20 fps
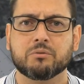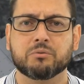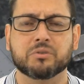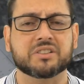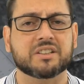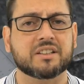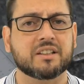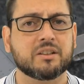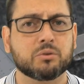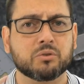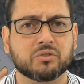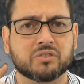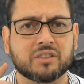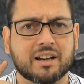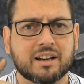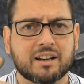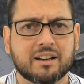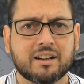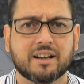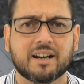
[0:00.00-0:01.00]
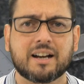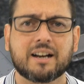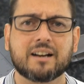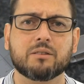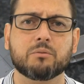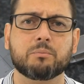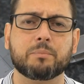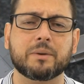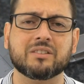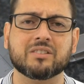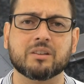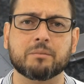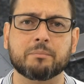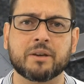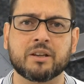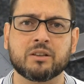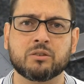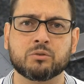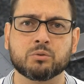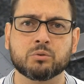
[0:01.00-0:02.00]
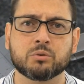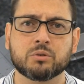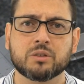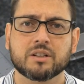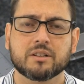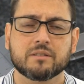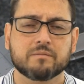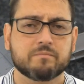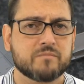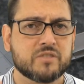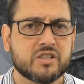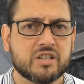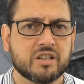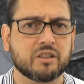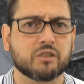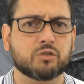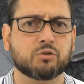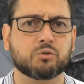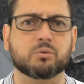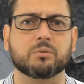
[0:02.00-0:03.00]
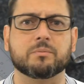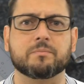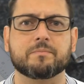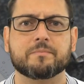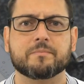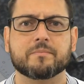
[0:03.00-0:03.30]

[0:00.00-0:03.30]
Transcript: Você tem que usar o pensamento de risco.